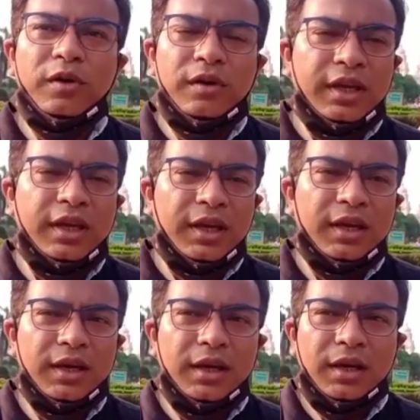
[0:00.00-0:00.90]
বেরোলো কি
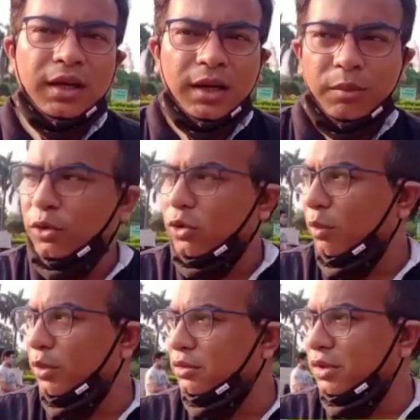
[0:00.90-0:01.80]
না
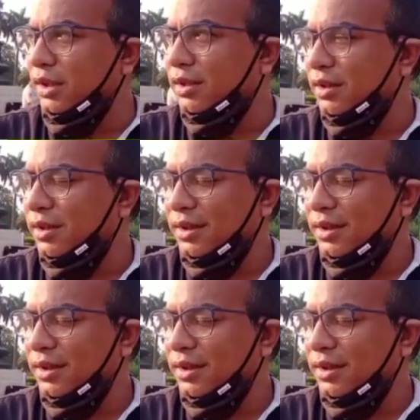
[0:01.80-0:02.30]
মুখ্যমন্ত্রীর